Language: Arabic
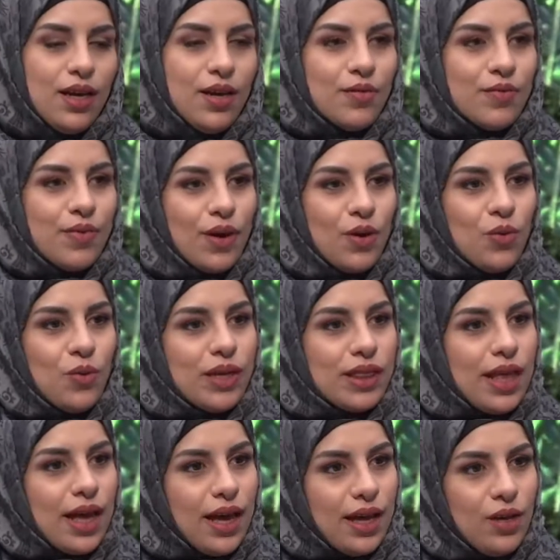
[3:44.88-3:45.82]
فهو
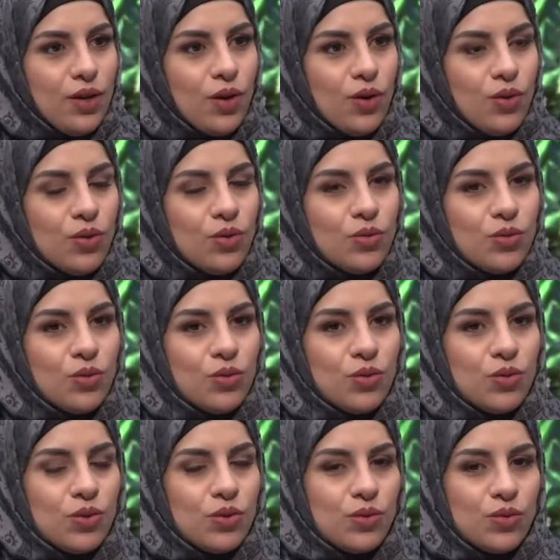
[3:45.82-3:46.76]
تهيؤ
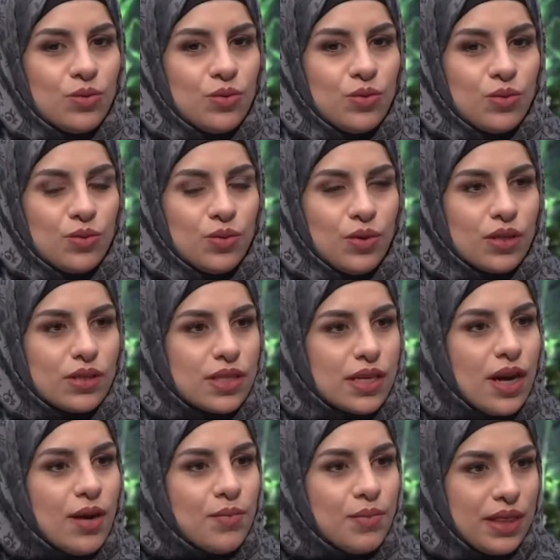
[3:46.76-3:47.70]

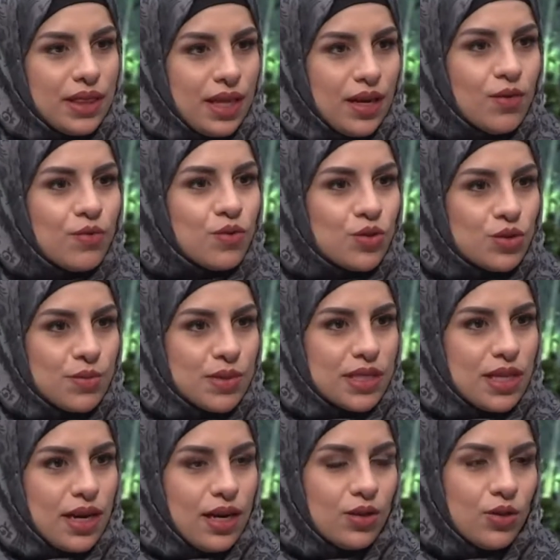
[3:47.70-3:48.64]
واضطراب بالتنفس
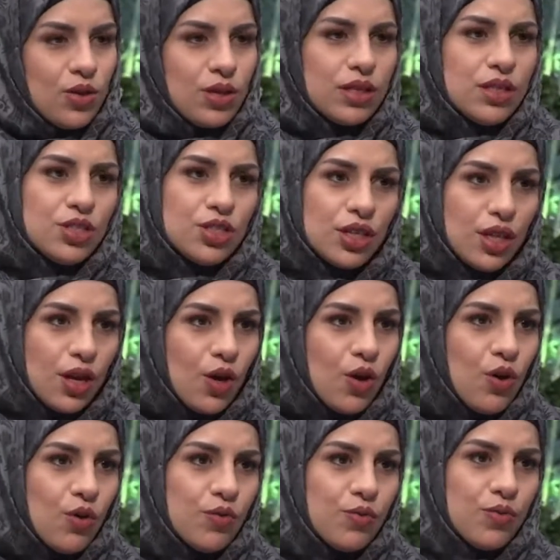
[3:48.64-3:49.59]
بصير عنده نتيجة
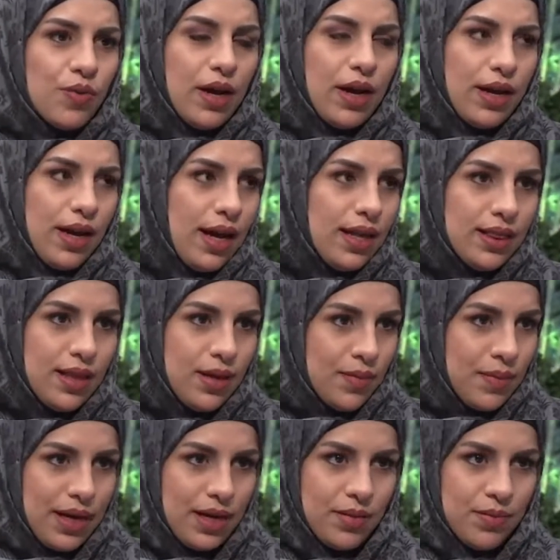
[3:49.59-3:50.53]
الخوف حتى
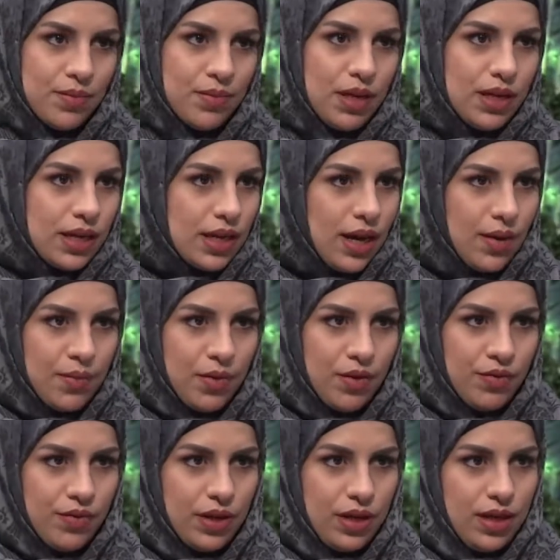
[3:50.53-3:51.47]
يعني إن كان ما
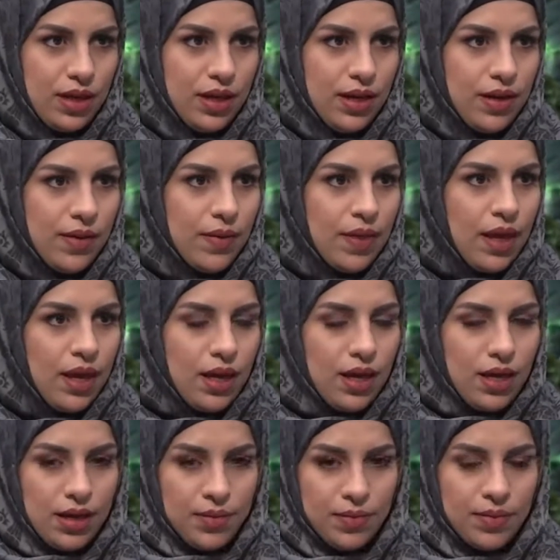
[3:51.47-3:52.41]
في
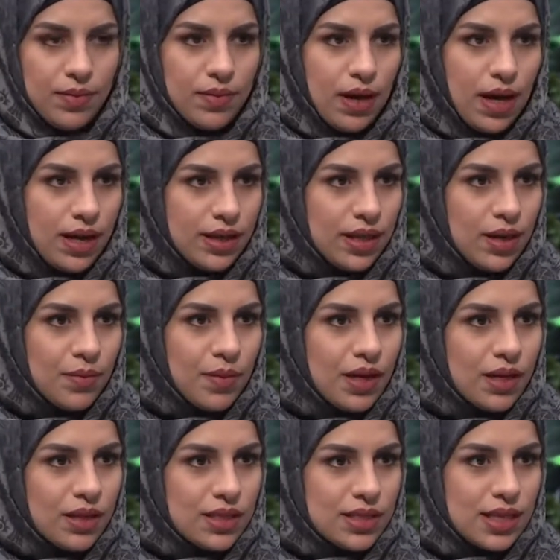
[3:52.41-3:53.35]
هذا
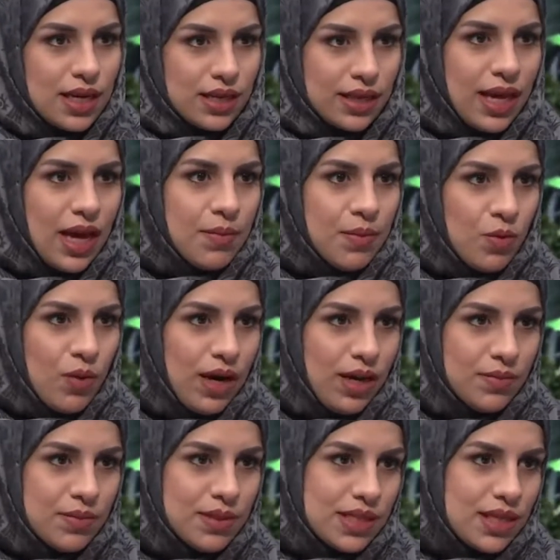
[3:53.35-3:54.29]
المرض نعم. اذا ارتعب
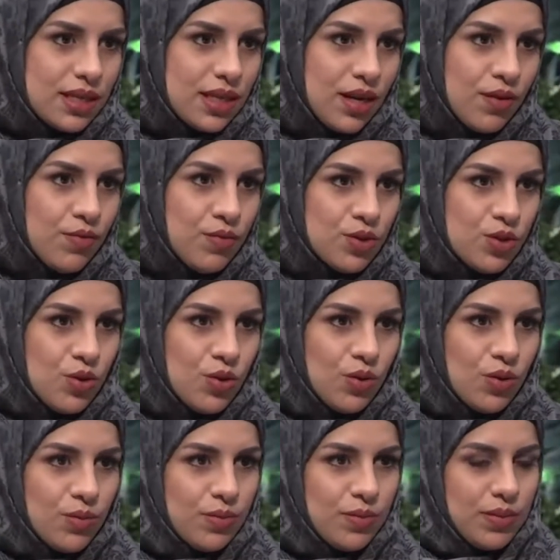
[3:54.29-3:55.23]
الواحد بصير
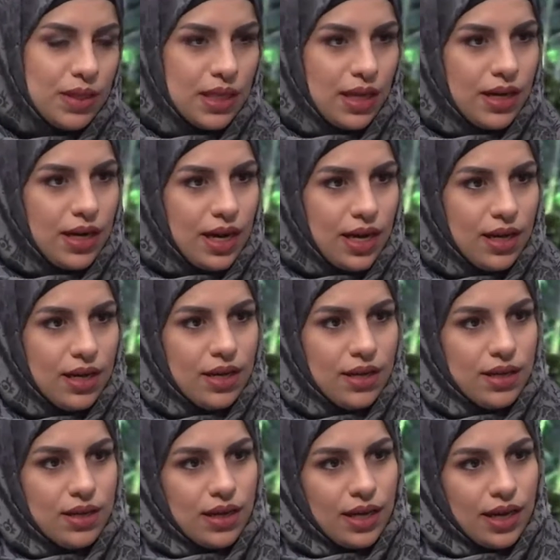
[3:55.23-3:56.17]
تنفسه
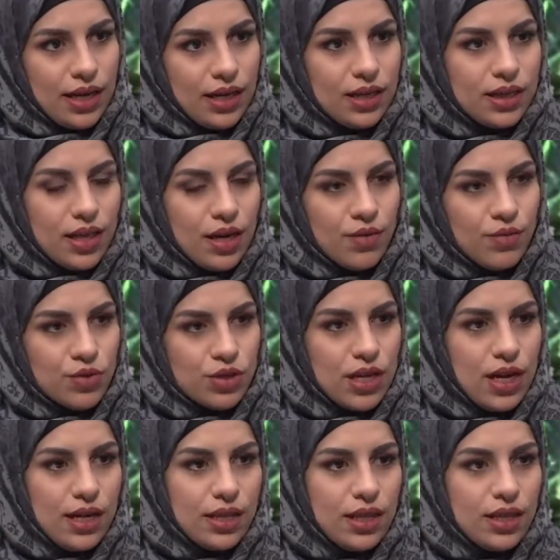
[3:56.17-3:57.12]
بطريقه غير التنفس
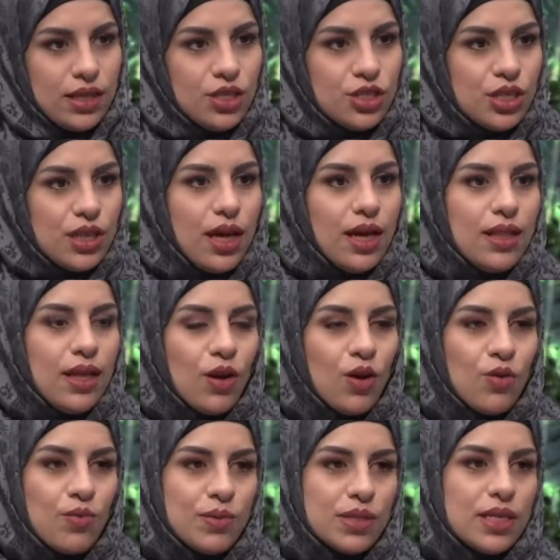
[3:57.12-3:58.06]
العادي نتيجه هذا
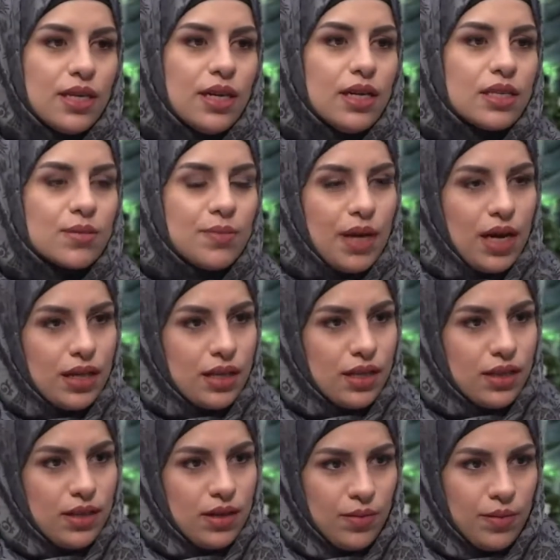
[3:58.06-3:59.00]
الخوف بصير يحس بهذا
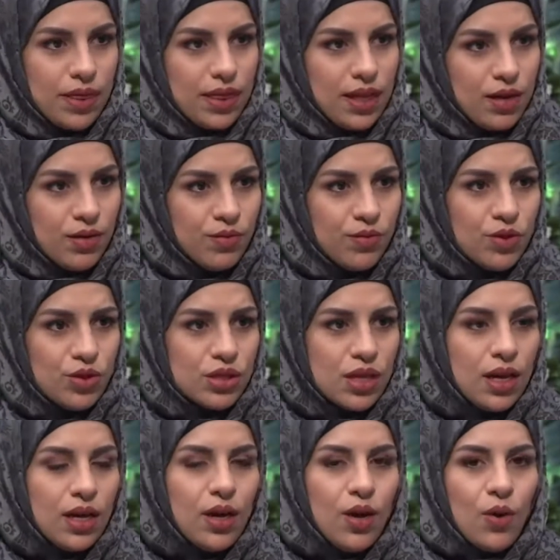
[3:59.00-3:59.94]
الضيق بالتنفس
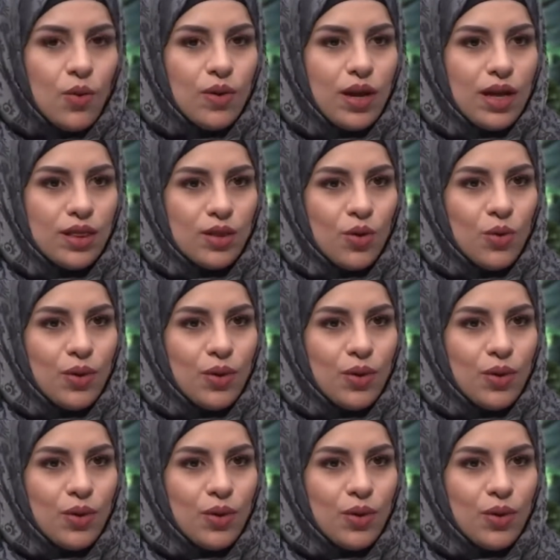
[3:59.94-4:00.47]
ولانه هو